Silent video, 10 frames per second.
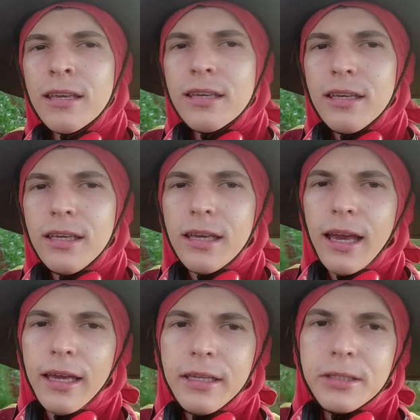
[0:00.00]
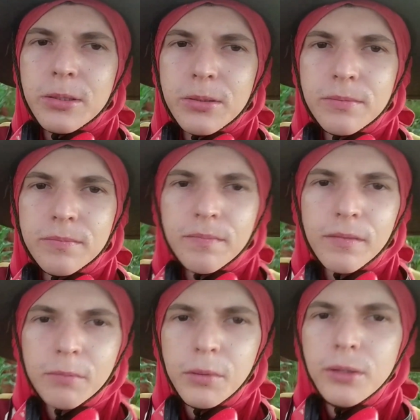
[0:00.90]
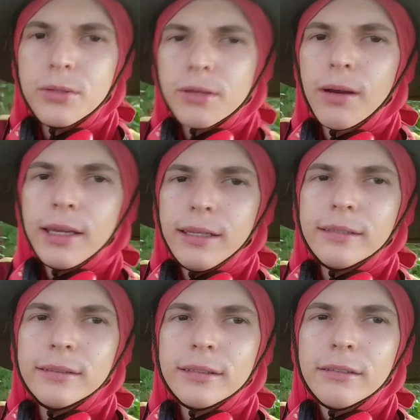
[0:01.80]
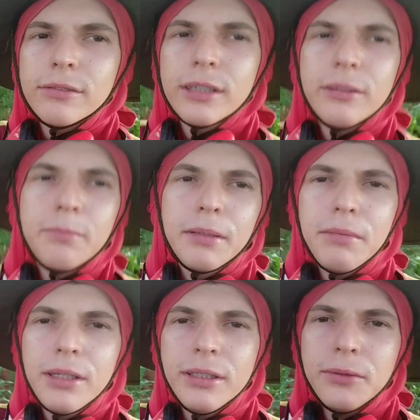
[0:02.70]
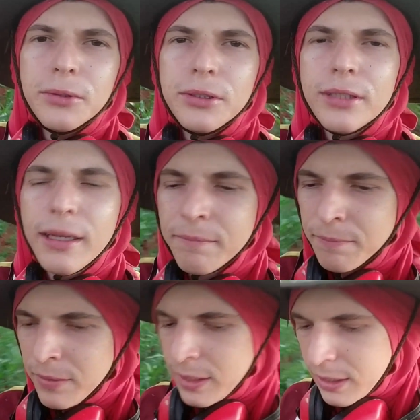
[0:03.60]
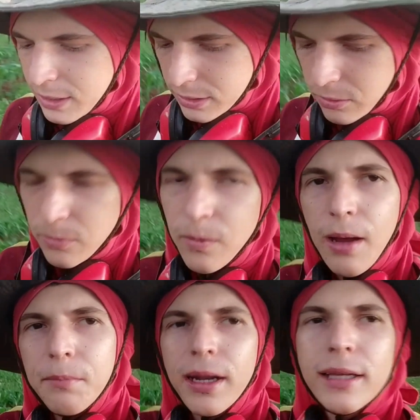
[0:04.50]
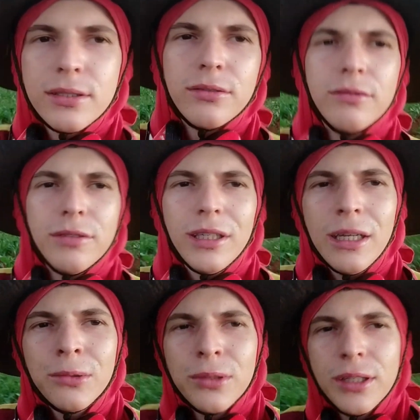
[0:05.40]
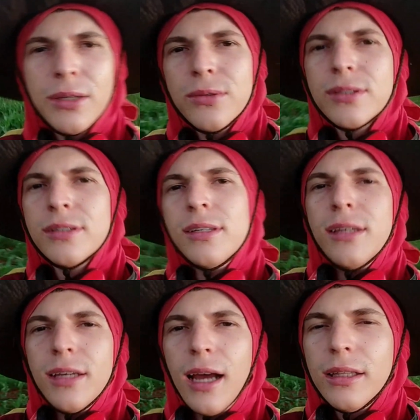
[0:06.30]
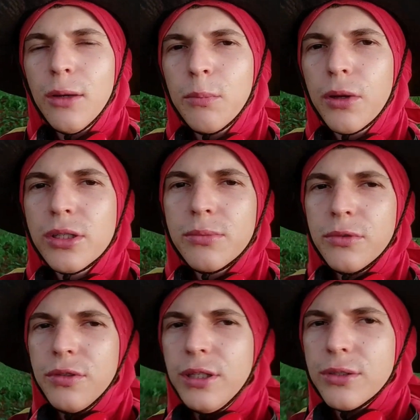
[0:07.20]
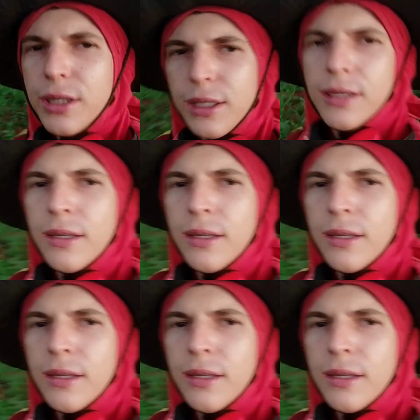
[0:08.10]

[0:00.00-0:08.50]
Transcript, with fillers: E é isso. O milhozão aí tá ficando primeira de luxo, né? Então, abraço, fiquem com Deus. Até o próximo vídeo aí.